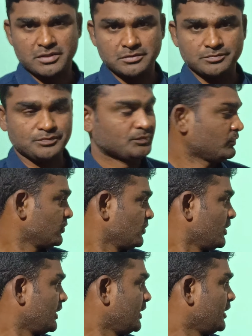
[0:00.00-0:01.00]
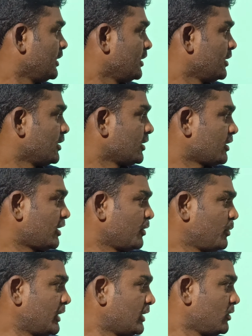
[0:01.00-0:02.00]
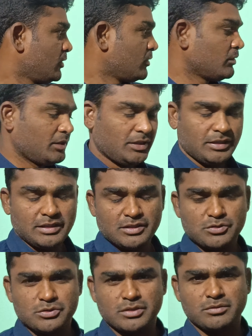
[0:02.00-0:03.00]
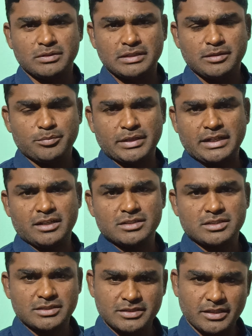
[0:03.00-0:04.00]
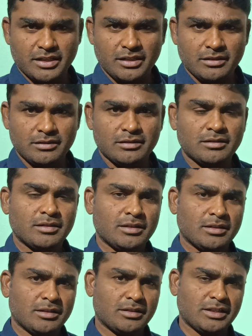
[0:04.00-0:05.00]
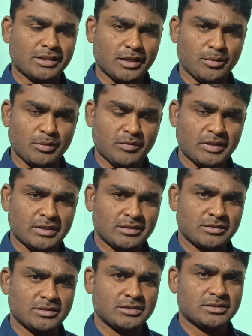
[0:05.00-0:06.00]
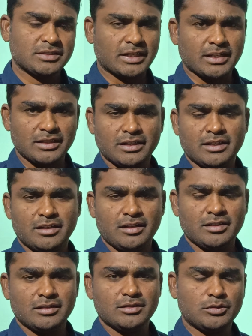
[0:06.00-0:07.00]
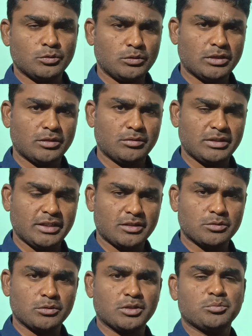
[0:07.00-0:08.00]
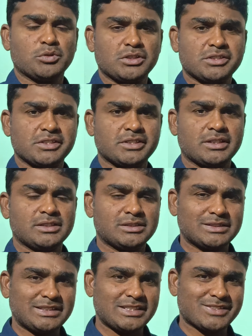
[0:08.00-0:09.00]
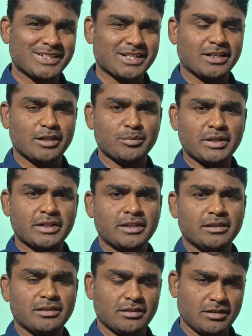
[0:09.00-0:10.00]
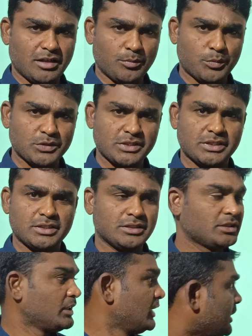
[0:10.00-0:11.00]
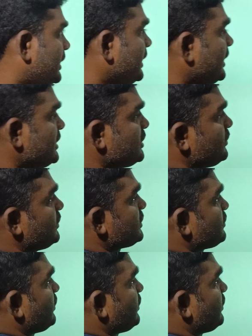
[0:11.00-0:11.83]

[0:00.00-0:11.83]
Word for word: నాడు కరీంనగర్లో ఈ ఇన్స్టిట్యూషన్ ఉన్నది ప్రజ్ఞా స్టడీ సర్కిల్ గీతాభవన్ సర్కిల్ దగ్గర టూటాన్ నియర్ టూటాన్ పోలీస్ స్టేషన్ డిస్ట్రిక్ట్ లైబ్రరీ ఆపోజిట్ టీఎన్జిఓస్